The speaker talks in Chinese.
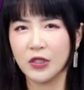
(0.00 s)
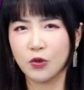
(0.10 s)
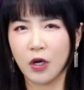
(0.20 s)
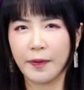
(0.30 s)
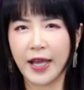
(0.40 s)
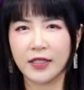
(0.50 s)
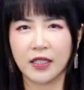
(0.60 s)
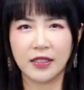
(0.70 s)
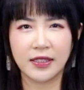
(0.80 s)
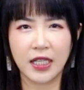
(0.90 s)
左派
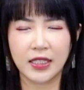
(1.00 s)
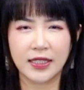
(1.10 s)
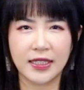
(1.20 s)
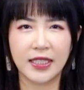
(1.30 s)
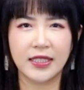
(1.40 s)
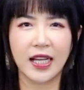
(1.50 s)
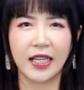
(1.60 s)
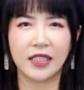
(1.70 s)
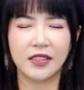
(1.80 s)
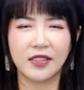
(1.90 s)
能像现
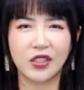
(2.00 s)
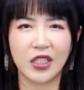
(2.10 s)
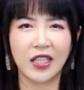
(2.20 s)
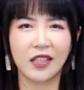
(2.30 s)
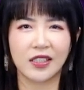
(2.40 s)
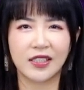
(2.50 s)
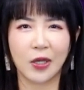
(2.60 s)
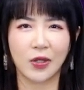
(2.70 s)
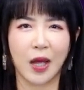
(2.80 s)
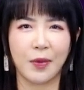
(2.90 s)
在这样的
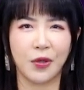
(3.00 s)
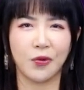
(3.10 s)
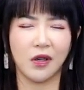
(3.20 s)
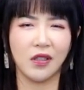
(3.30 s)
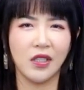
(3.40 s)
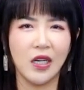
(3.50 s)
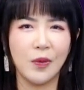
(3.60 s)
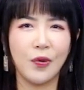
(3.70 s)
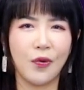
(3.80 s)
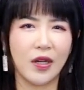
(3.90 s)
糟蹋美国，
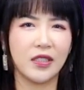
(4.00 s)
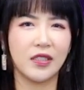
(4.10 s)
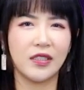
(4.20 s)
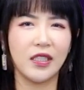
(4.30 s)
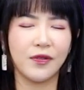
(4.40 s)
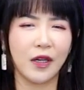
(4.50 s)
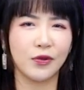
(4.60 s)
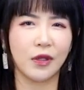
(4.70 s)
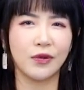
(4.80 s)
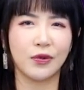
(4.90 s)
不管是地方
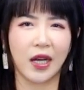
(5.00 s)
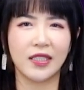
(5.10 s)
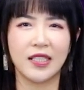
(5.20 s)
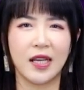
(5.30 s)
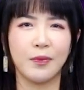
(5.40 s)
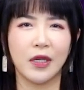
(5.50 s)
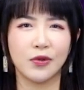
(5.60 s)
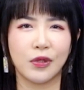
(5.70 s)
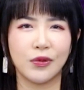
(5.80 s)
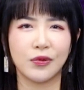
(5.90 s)
选举还是联
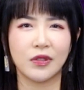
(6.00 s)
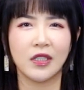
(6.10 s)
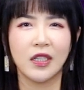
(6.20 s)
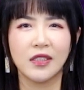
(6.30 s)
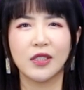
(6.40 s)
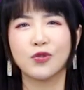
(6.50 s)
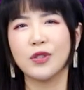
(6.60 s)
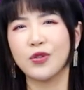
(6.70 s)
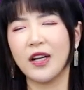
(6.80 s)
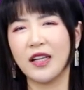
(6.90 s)
邦选举，那
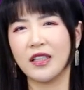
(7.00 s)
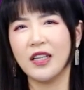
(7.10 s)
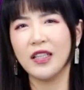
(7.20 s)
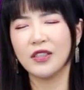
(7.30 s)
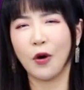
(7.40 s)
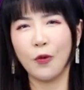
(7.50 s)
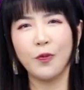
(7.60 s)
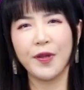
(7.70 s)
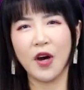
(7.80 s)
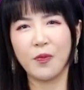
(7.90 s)
说穿了，投
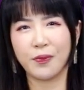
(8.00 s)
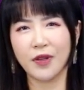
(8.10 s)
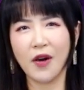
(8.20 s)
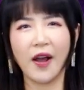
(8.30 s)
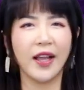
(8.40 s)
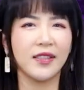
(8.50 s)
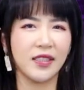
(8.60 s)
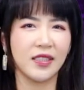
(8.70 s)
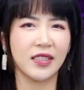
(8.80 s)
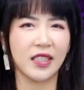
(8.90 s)
票不要 I
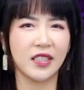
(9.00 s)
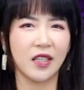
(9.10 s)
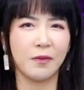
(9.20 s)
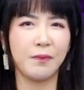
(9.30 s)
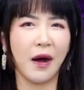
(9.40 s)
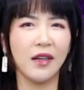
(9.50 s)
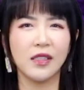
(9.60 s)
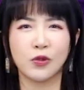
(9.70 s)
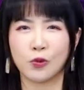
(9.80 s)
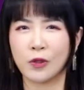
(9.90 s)
D 这件事帮
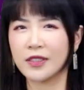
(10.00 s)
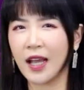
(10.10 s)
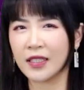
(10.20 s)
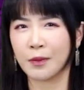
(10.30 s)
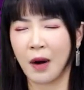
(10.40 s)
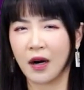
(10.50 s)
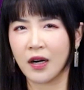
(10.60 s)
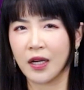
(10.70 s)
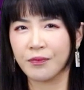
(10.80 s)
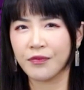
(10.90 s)
了多大的
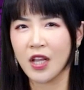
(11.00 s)
忙啊！